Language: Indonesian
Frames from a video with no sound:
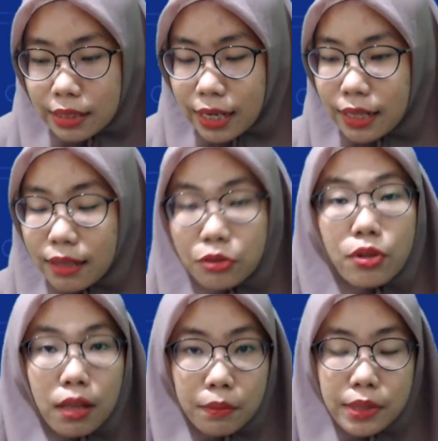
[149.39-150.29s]
kalian
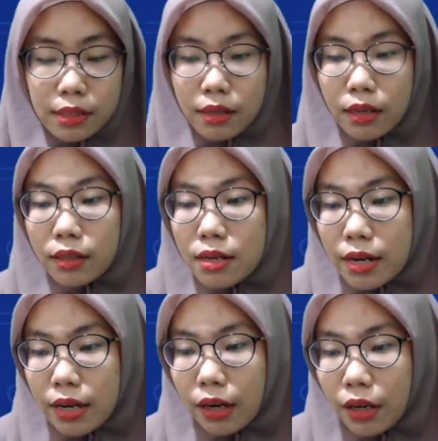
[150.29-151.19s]
sudah lebih sering
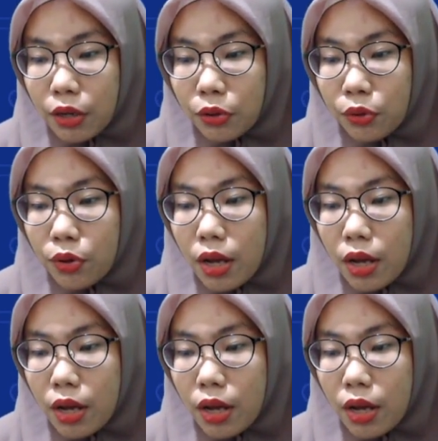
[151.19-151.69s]
dengar, yaitu